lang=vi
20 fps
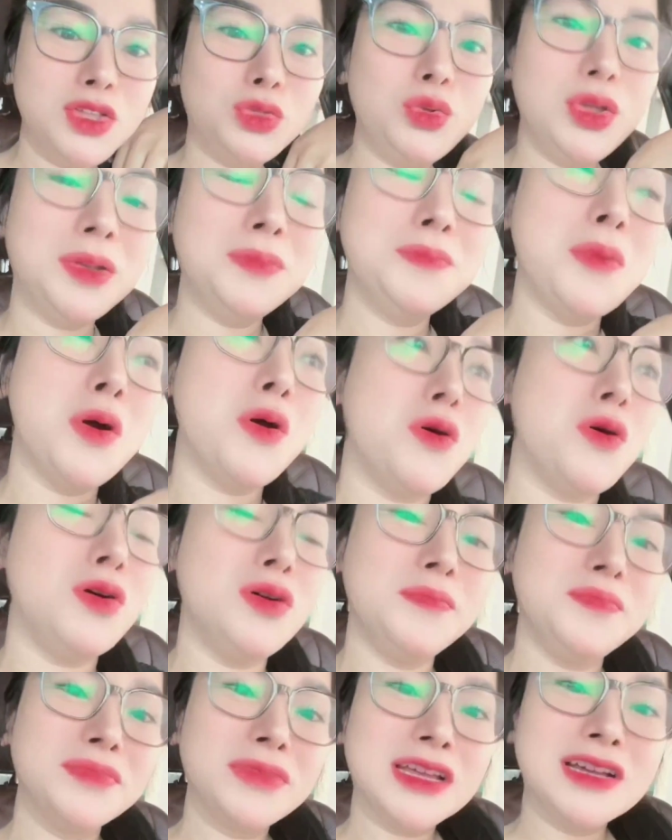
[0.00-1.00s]
tuyên
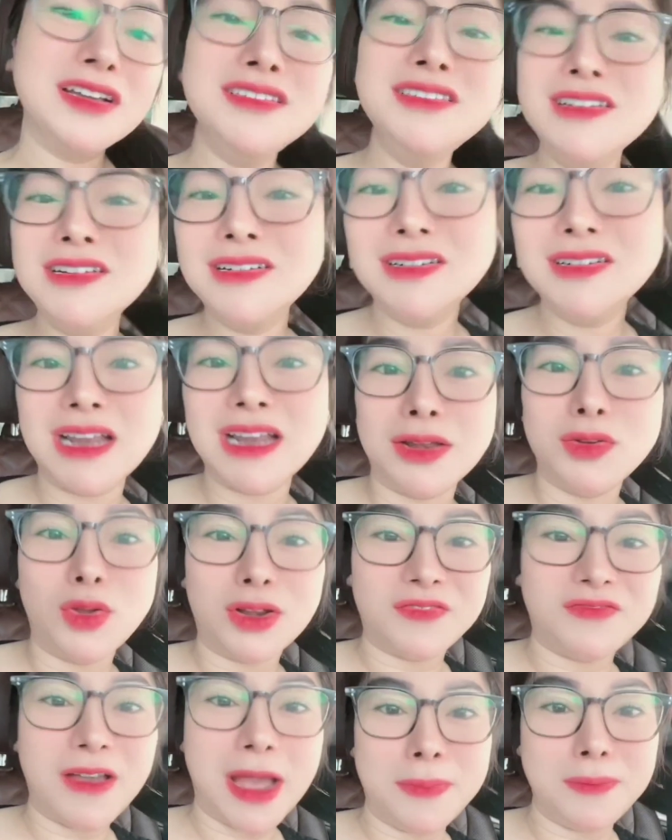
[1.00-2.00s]
bố cứ như là
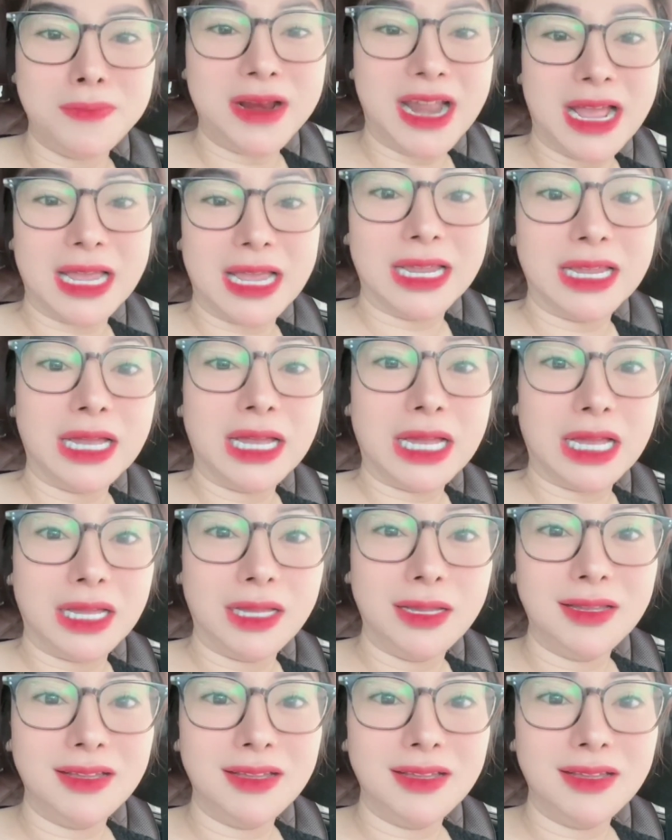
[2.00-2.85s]
luật pháp này á,